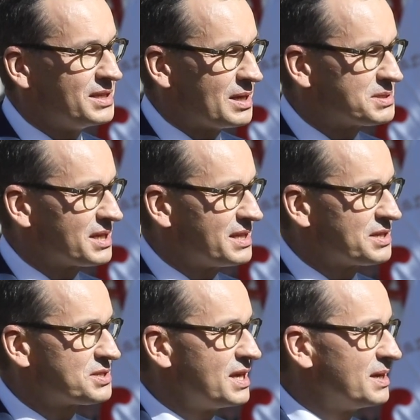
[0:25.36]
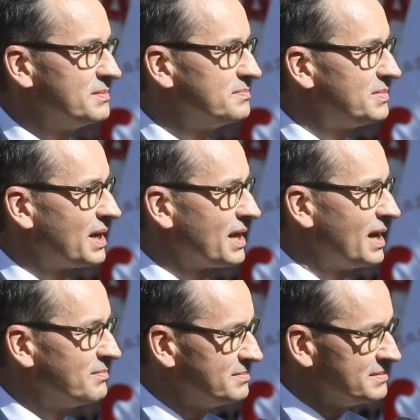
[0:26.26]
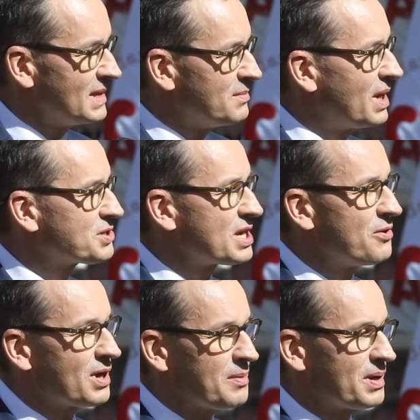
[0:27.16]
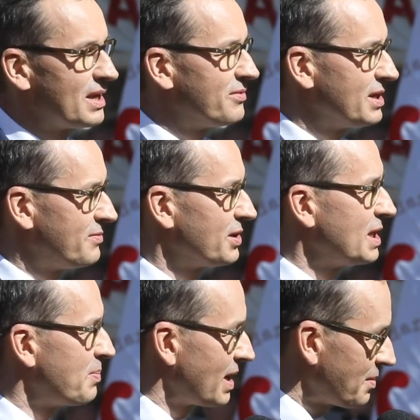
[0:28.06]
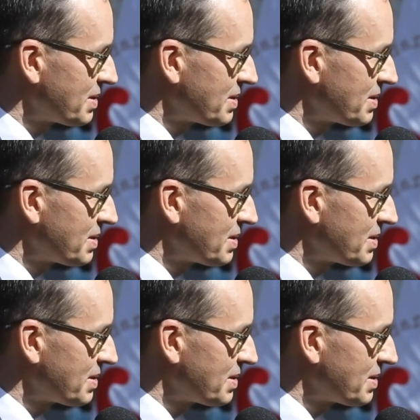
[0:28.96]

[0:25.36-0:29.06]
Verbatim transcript: Witam serdecznie pana marszałka, pana wojewodę, pana